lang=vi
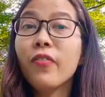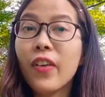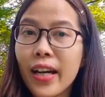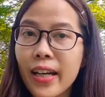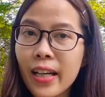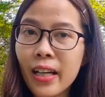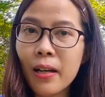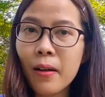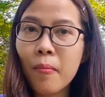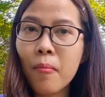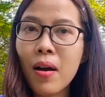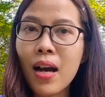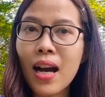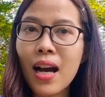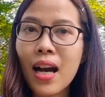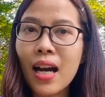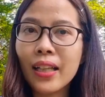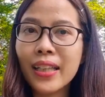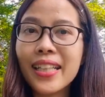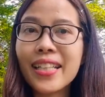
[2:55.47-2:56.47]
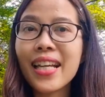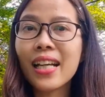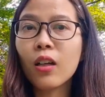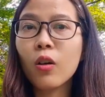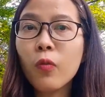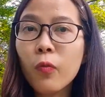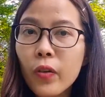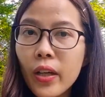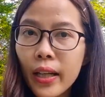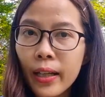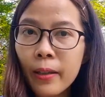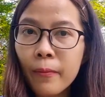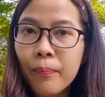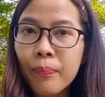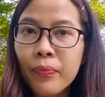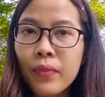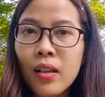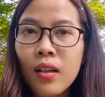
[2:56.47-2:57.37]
vì vậy ấy, mà đi ra công viên ấy,